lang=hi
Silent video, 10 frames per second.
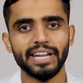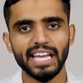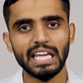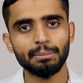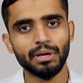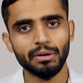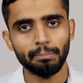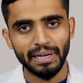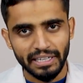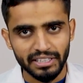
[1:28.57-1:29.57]
डेंगी में
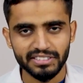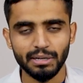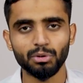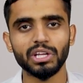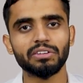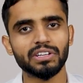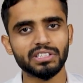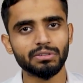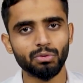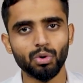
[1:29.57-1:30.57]
प्लेटलेट्स कम होने की वजह
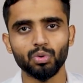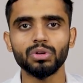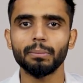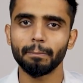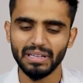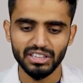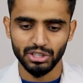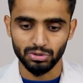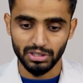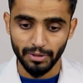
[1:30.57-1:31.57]
से वो खून बंद
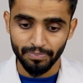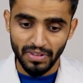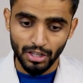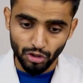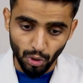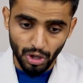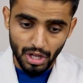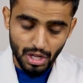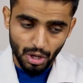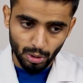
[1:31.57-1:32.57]
नहीं होता तो
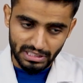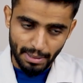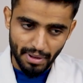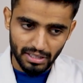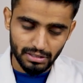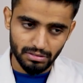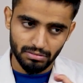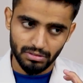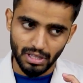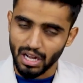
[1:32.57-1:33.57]
उसके बाद
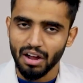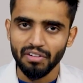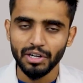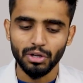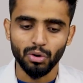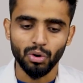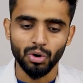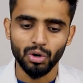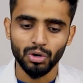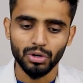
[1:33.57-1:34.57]
थकावट
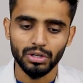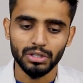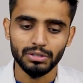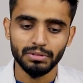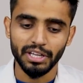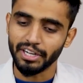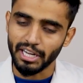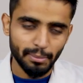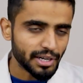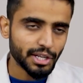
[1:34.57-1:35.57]
और
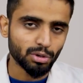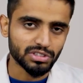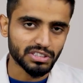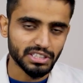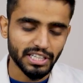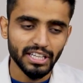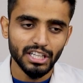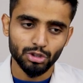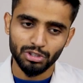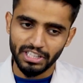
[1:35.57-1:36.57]
इरिटेबिलिटी हो सकती है
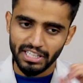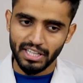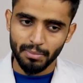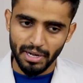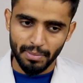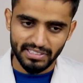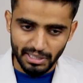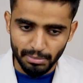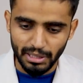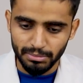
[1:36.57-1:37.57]
तो ये थे हमारे पास
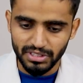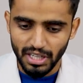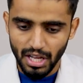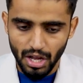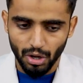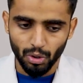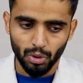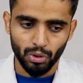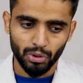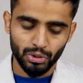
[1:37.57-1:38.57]
सिम्टम्स
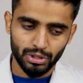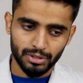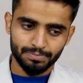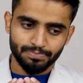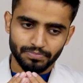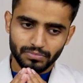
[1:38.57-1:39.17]
और